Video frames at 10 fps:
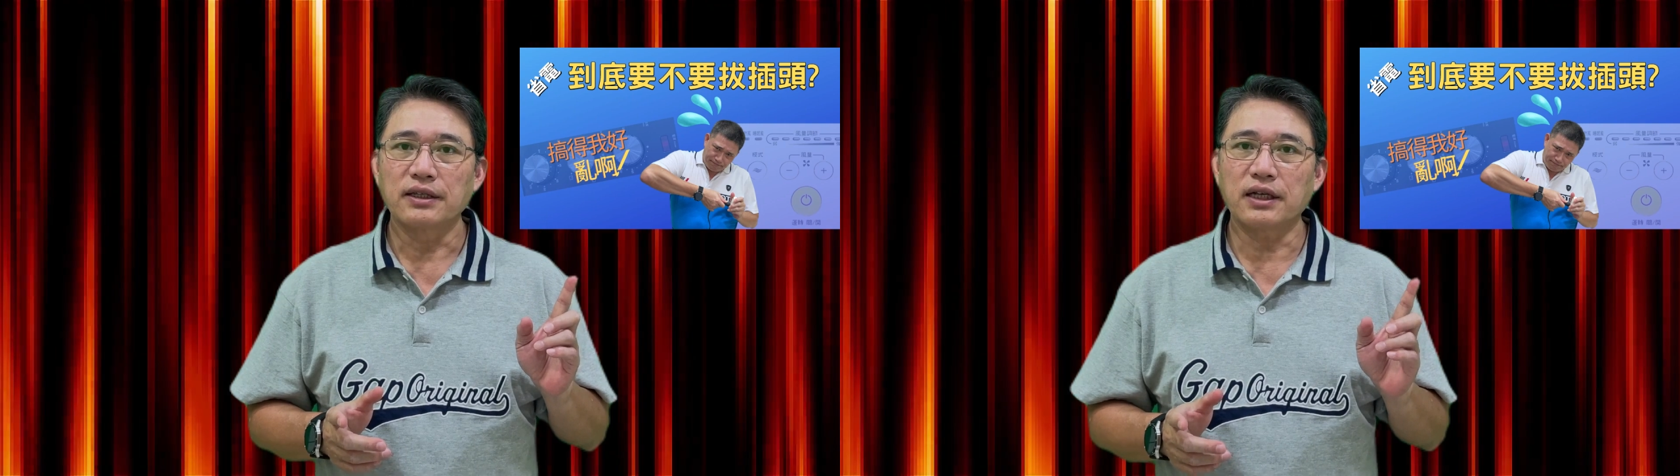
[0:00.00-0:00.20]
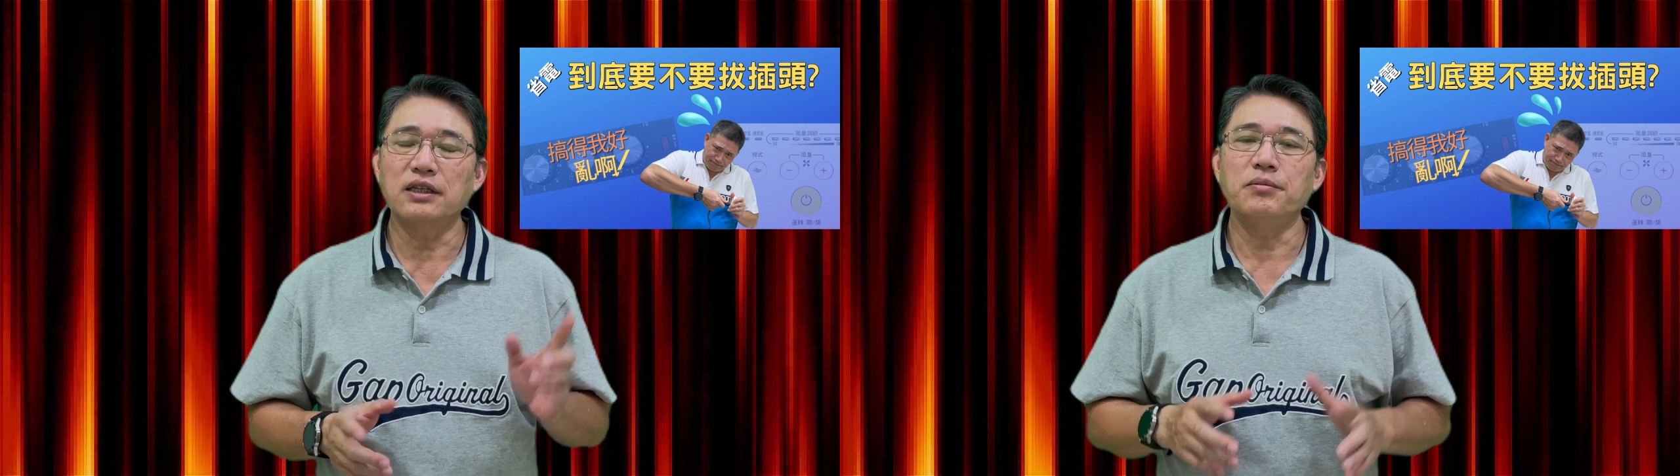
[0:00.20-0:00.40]

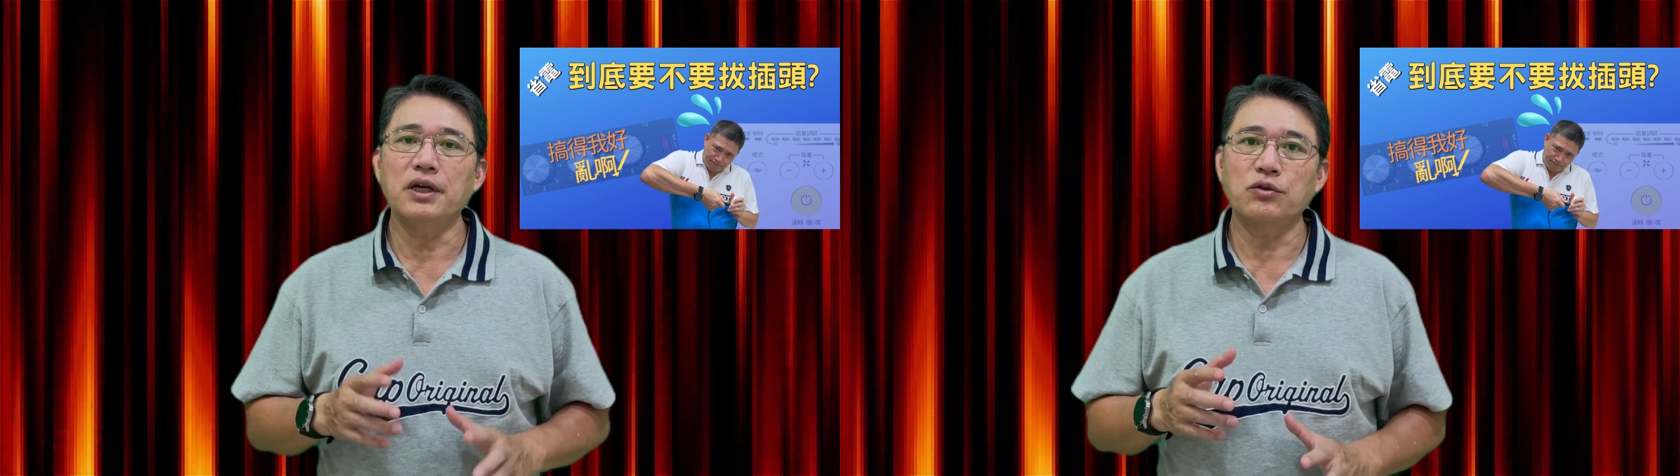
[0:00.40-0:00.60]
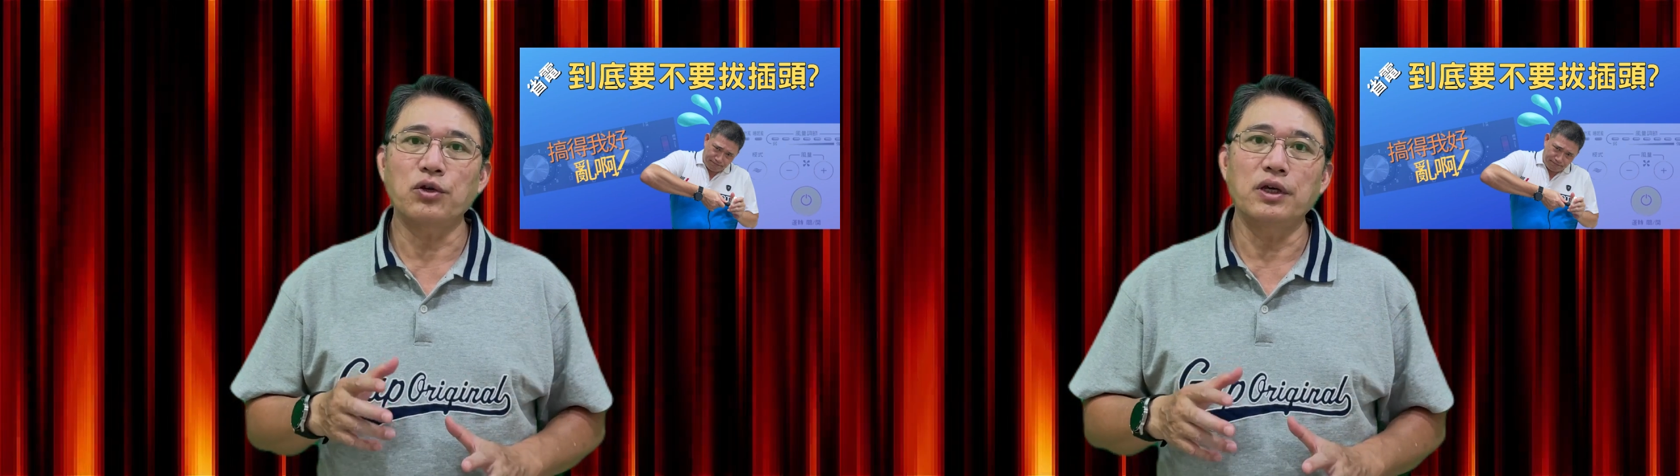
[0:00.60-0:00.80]
它里
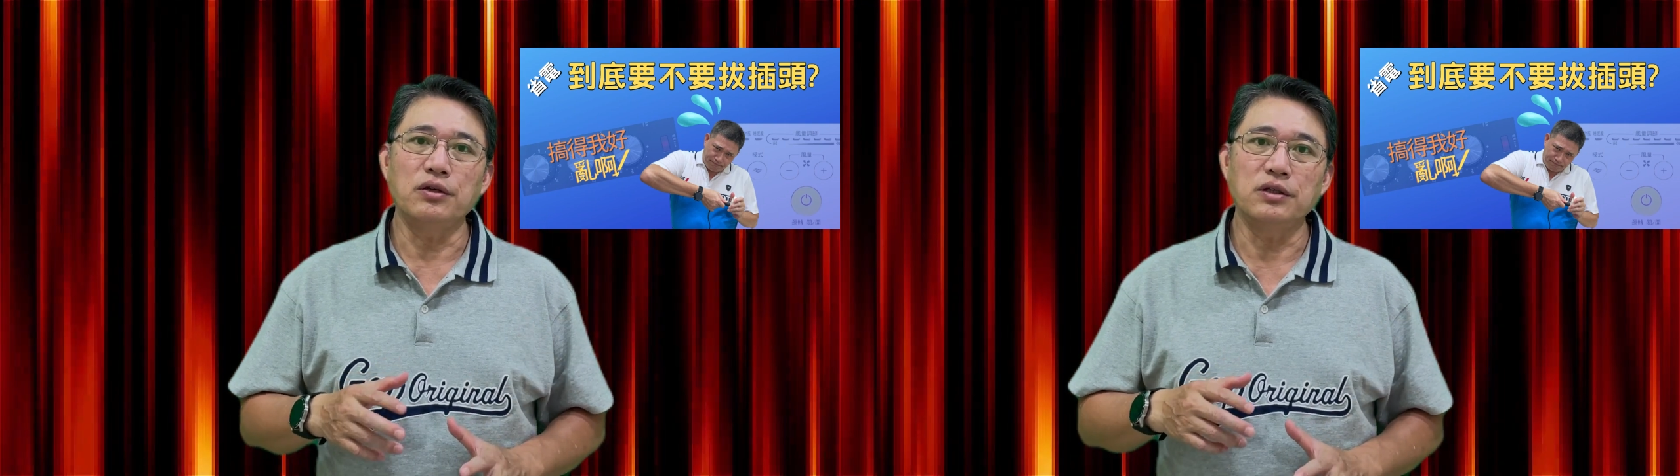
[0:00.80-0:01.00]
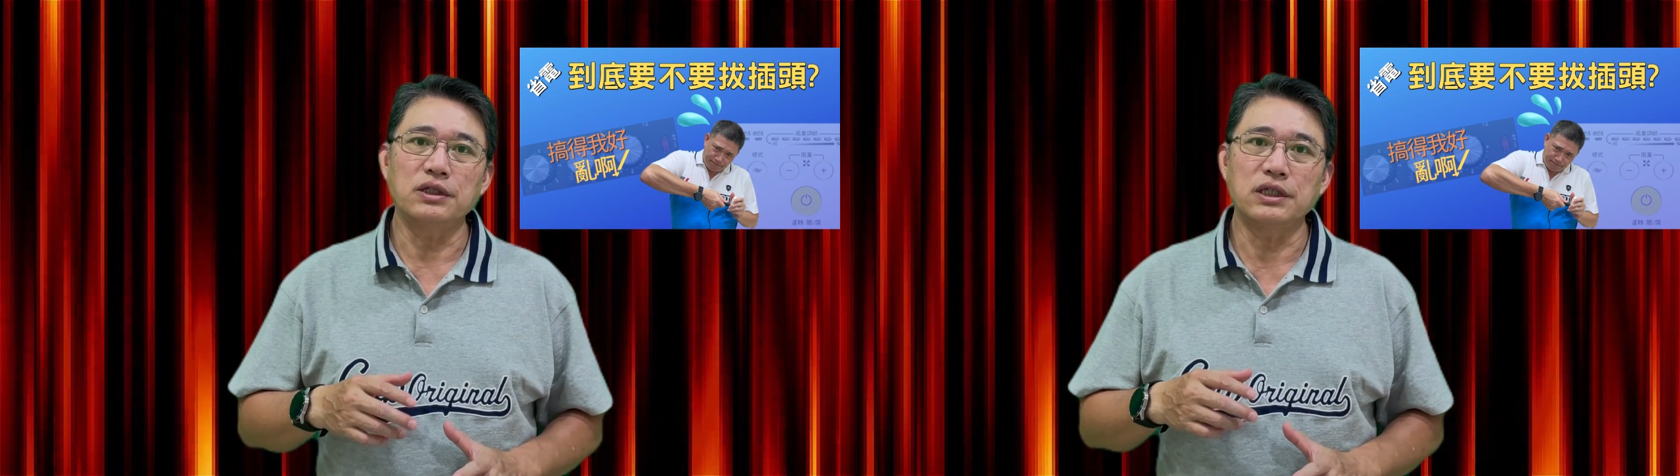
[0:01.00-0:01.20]
面对
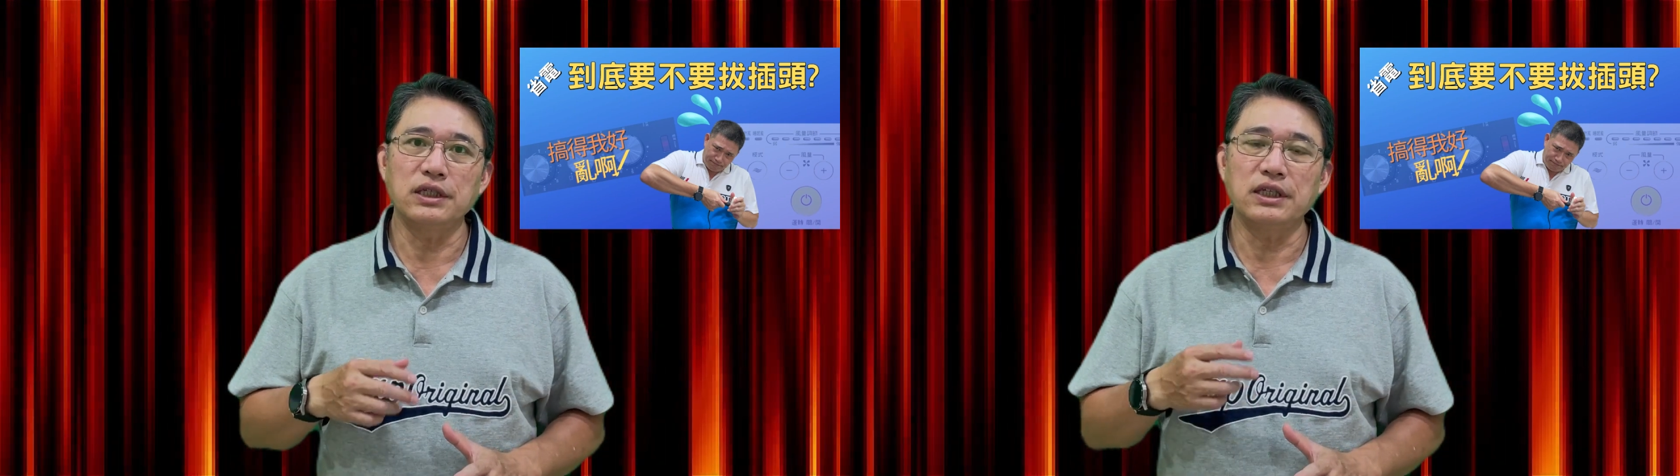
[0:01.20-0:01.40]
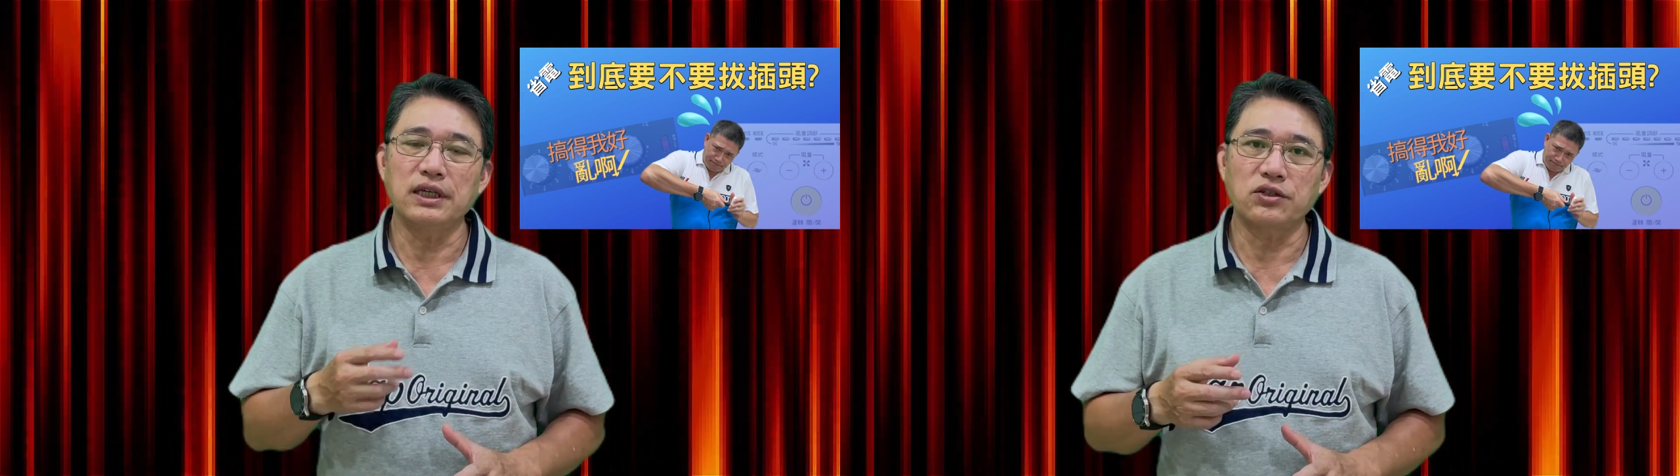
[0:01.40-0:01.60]
于
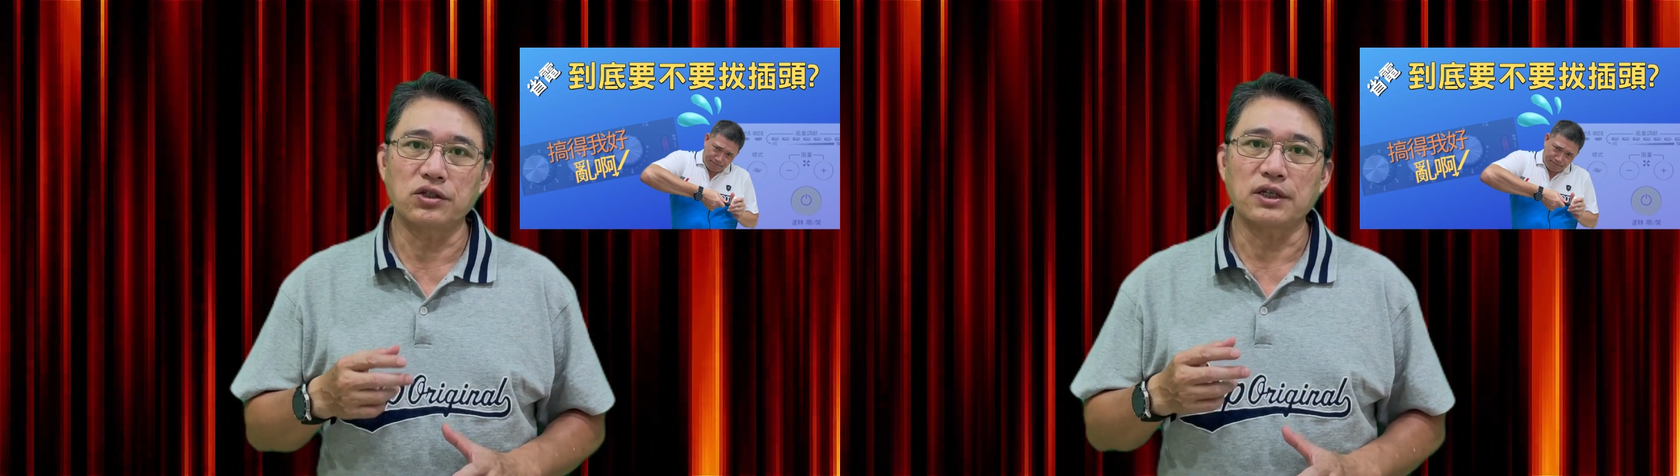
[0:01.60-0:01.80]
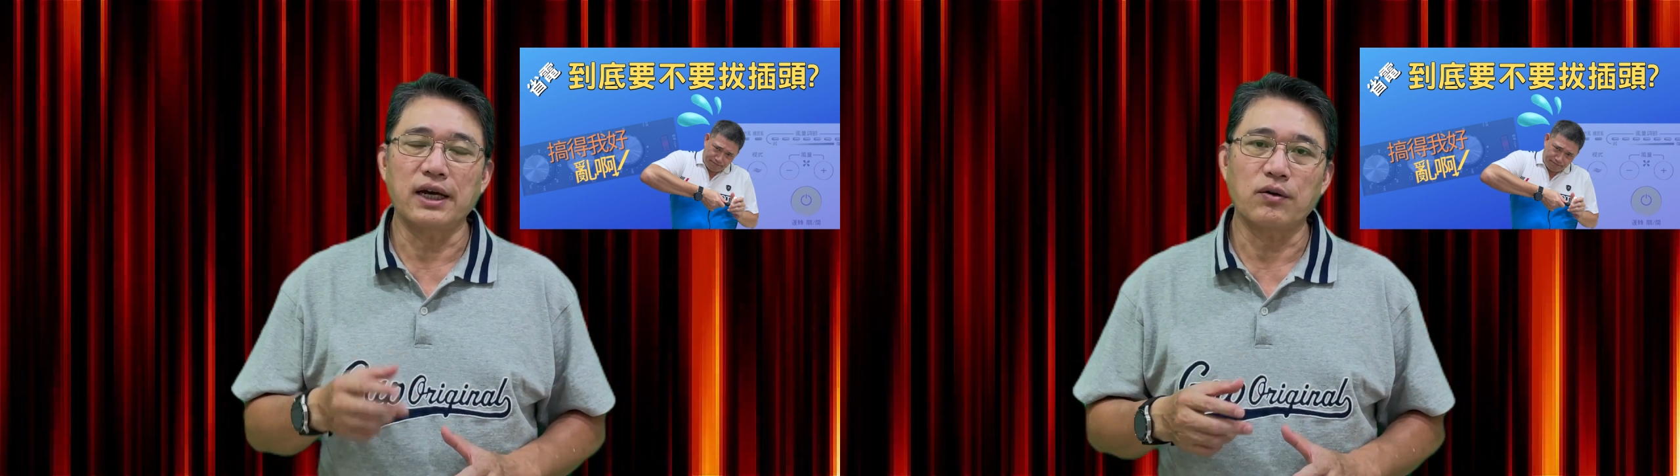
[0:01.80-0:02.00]
机械
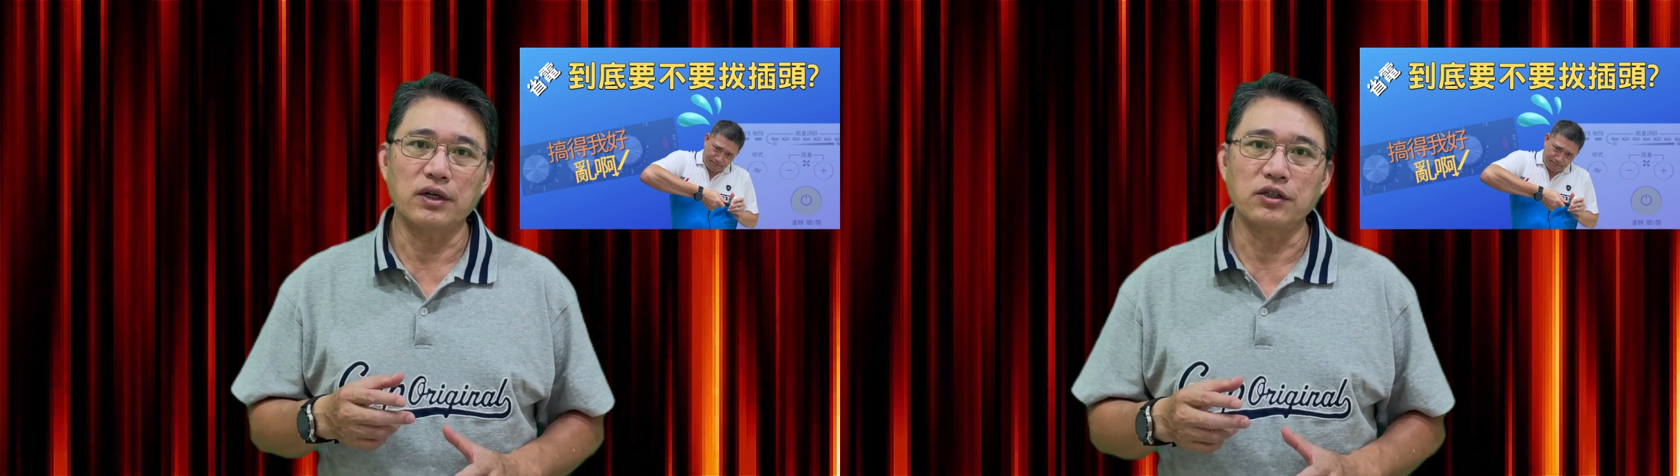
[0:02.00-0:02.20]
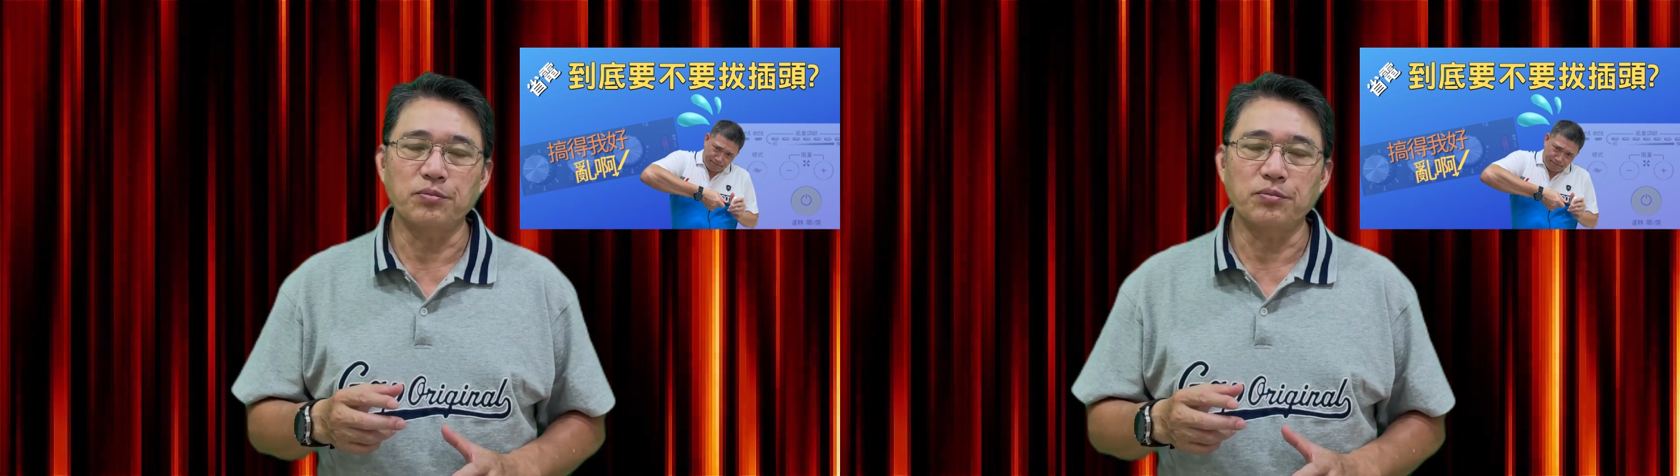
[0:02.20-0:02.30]
式开关有